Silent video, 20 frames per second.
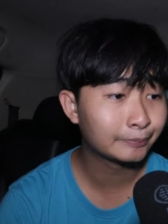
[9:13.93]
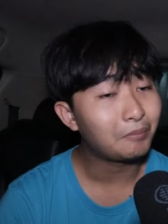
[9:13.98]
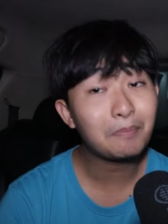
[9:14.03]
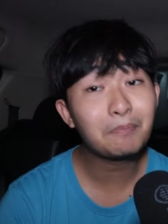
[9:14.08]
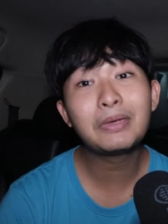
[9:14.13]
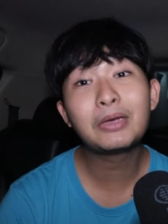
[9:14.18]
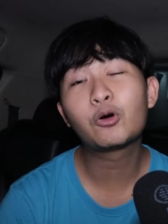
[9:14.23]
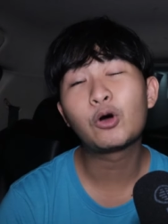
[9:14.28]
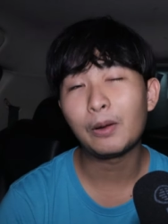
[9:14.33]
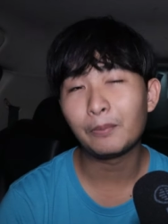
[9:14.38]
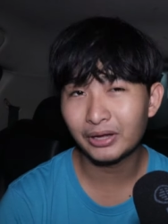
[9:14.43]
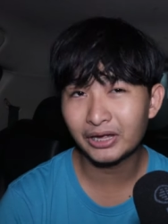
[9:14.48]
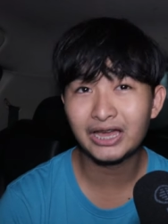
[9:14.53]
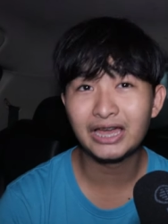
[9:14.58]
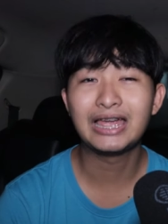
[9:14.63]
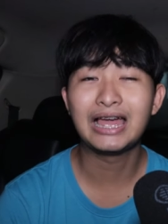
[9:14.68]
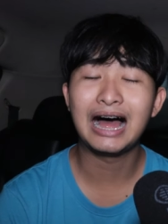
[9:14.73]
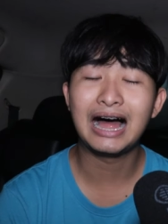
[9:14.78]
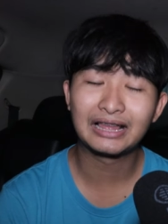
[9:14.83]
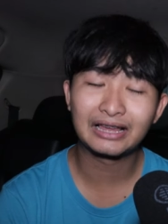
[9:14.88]
มันมีความพ
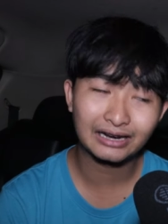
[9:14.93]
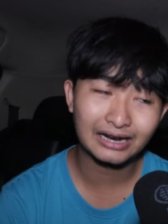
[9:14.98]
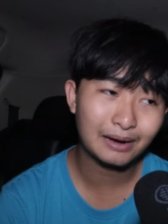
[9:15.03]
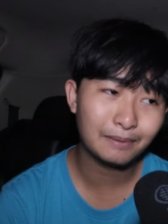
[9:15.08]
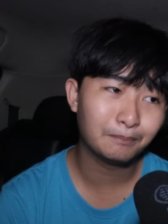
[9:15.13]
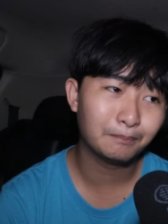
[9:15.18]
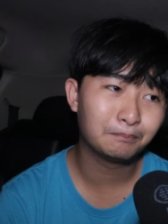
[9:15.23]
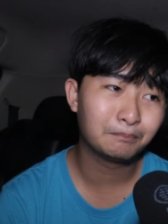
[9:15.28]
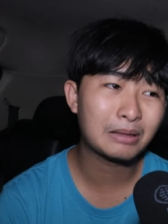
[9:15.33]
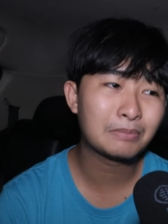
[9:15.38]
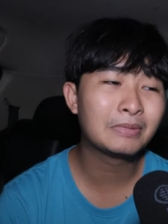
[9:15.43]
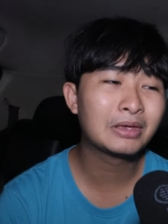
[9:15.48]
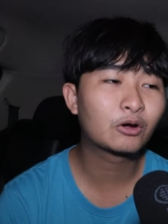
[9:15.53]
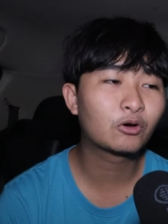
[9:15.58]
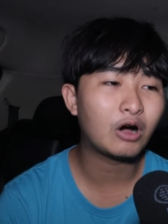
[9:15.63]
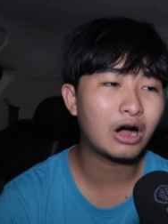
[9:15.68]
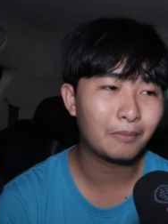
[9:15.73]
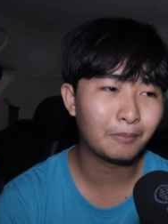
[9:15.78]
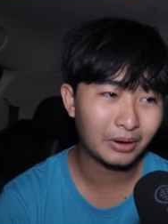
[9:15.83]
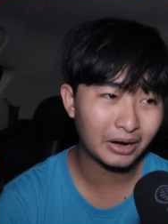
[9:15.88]
ยายามครับ มันมี
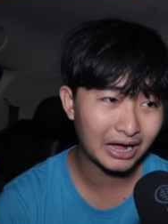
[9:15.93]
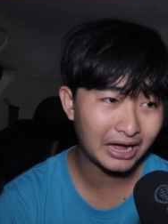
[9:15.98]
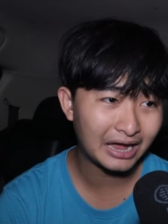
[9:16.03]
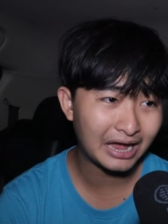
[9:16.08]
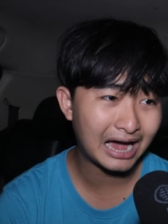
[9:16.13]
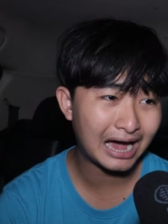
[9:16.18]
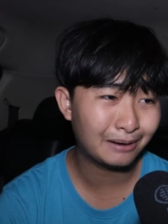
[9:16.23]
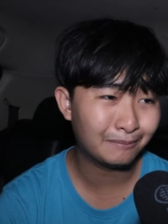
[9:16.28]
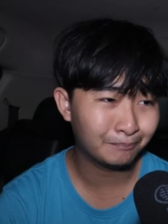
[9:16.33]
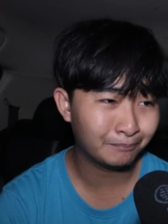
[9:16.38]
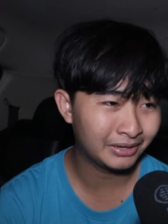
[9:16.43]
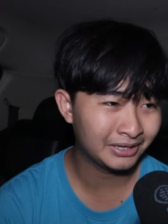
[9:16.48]
ความพยายาม